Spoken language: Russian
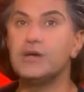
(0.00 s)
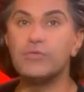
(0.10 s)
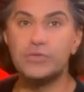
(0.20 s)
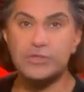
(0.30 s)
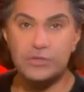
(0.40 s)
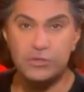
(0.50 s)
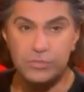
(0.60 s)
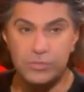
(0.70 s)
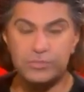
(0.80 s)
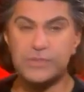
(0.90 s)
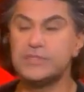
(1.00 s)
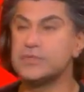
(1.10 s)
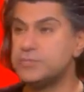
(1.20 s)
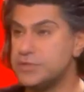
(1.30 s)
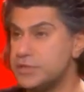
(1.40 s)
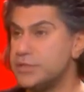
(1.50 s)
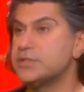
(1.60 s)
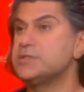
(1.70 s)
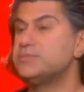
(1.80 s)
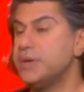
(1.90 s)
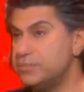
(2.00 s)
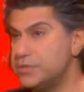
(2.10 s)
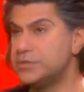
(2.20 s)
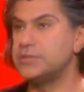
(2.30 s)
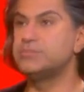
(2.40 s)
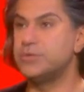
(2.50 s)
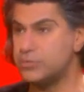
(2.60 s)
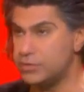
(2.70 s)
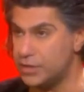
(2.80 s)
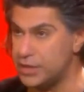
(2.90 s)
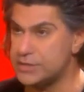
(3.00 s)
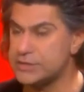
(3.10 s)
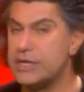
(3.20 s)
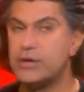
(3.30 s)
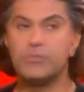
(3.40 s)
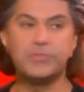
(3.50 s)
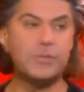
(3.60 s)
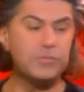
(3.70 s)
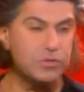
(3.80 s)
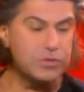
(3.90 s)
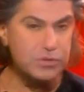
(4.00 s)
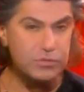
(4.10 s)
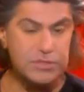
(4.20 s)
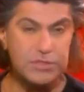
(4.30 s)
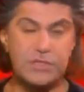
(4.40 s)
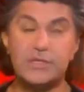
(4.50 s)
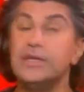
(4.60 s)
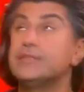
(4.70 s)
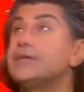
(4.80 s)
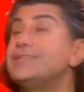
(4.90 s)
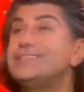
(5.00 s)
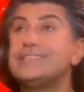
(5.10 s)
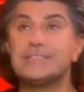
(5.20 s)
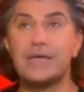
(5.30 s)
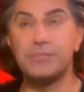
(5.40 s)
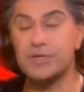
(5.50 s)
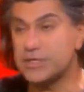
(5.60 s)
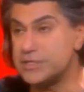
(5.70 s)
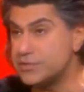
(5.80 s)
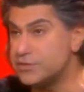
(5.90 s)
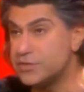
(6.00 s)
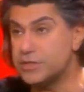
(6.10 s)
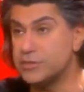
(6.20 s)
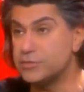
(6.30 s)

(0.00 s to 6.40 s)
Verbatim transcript: я очень люблю Питер, приехать, побыть там, погулять. У меня много друзей. Это один из самых красивых